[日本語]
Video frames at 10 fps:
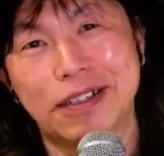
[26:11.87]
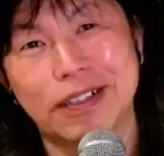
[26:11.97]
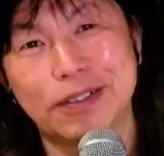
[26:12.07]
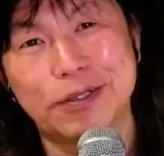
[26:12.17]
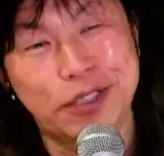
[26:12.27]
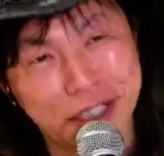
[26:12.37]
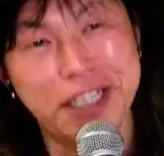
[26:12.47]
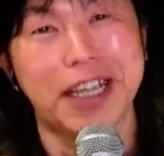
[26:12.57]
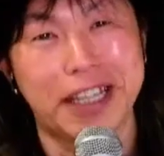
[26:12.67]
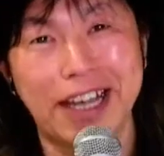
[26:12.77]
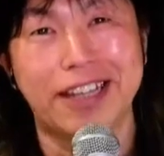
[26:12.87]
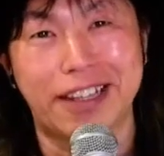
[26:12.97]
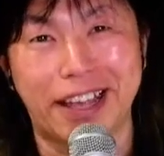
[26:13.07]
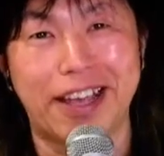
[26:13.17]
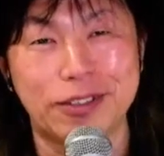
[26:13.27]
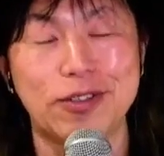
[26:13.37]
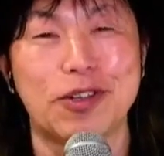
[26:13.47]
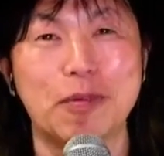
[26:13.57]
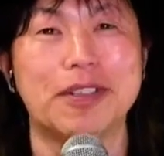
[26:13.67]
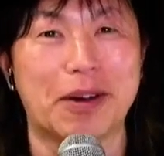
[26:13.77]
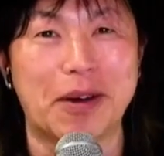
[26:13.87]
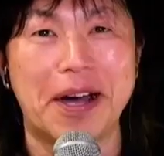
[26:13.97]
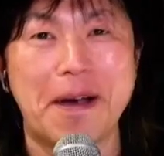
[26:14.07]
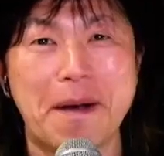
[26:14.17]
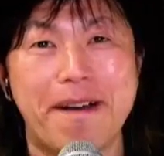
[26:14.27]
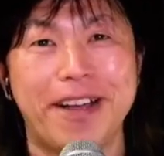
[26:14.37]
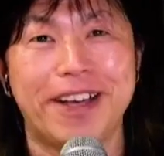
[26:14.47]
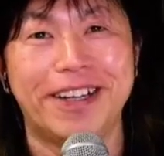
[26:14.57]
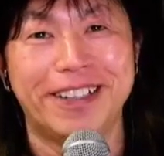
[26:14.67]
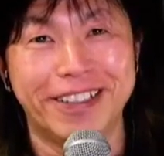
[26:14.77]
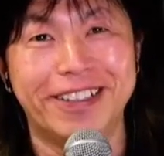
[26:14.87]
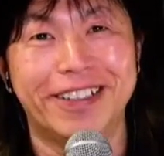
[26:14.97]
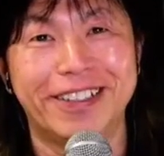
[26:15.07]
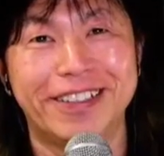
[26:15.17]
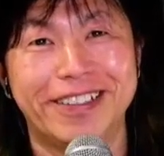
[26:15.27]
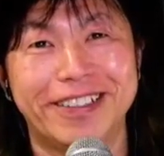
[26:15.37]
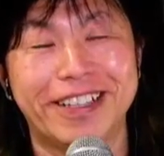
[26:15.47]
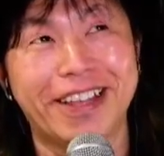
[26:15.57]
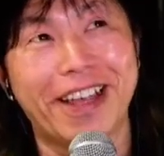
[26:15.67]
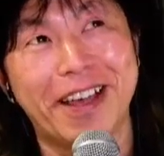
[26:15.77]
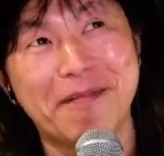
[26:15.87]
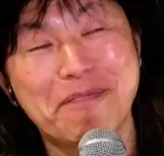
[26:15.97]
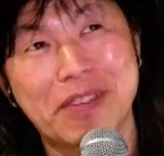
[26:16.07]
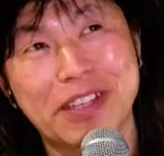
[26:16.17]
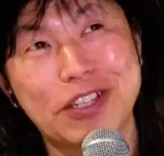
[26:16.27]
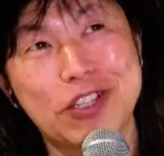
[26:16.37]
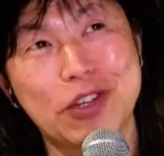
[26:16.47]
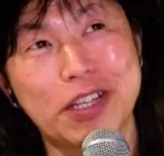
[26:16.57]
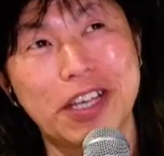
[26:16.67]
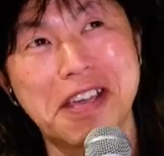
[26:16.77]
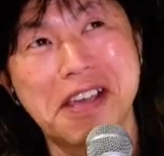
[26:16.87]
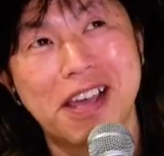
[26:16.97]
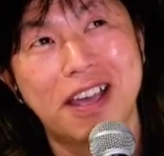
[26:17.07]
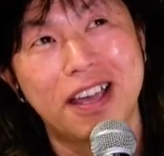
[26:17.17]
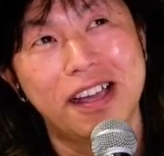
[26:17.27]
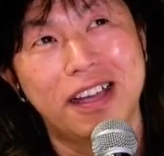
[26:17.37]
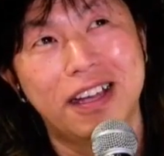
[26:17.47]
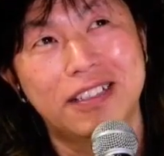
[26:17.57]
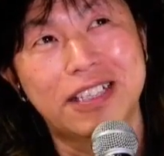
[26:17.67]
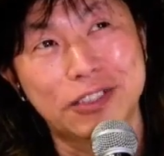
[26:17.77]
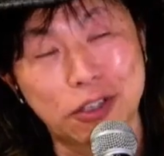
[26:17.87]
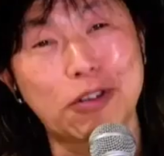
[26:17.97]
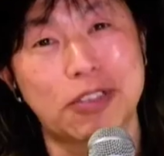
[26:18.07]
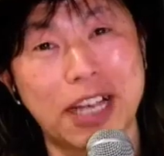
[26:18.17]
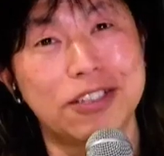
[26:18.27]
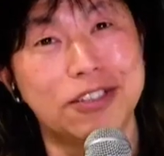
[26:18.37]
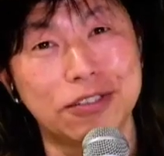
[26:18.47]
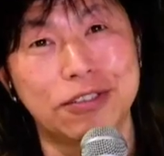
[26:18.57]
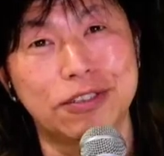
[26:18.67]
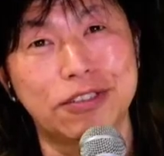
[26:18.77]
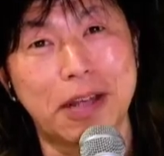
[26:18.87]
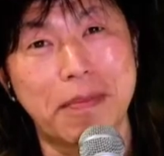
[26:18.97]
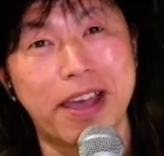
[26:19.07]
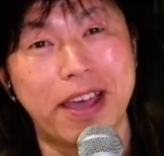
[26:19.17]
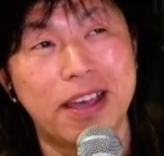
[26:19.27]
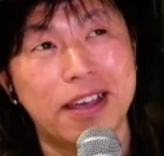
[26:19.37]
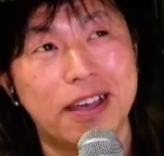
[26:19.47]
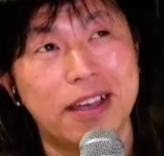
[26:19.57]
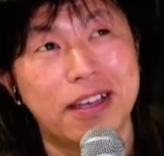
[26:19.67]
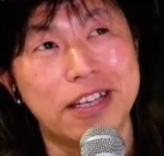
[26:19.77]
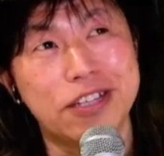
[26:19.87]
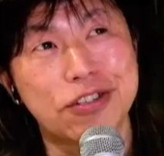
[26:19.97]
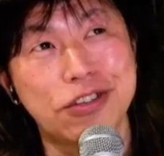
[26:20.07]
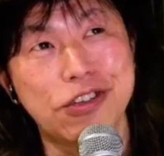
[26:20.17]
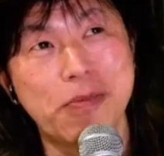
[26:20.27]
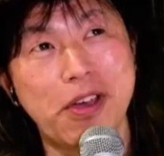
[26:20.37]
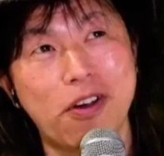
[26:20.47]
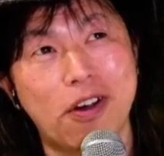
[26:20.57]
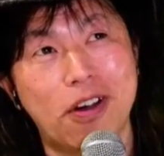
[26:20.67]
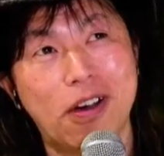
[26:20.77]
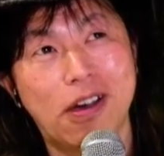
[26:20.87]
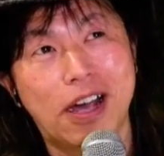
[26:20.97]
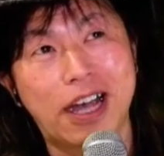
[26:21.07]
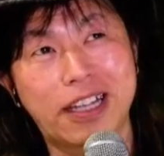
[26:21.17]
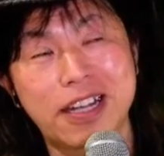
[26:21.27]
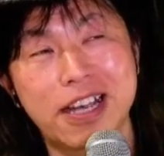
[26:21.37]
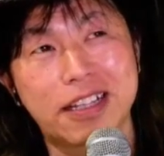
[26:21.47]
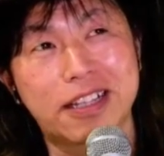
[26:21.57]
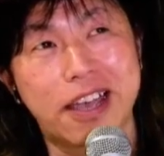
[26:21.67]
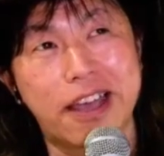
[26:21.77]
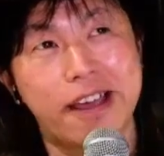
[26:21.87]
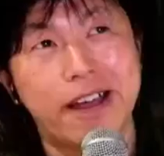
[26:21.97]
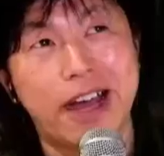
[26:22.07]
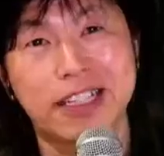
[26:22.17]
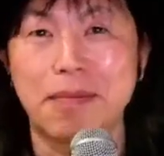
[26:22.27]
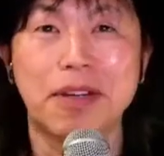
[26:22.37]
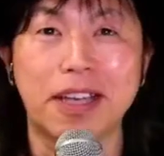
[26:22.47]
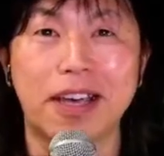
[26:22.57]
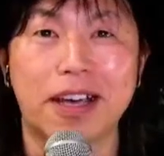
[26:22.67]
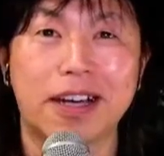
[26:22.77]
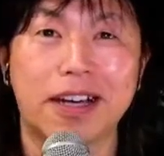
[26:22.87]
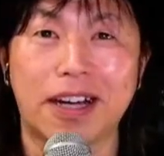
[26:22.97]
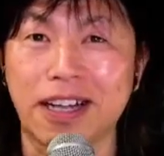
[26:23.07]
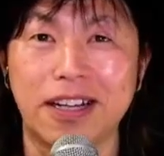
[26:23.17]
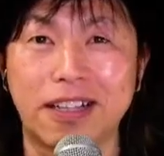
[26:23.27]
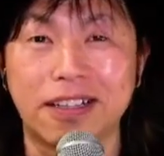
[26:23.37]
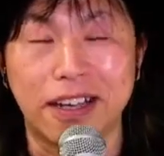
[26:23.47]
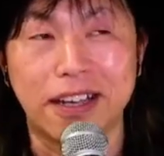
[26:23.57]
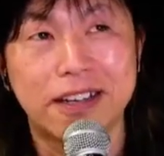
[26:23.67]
不思議やなってその時思ったわ、うん、だって一緒にそれこそ三十数年前一緒に夢を語り合って朝まで語り合って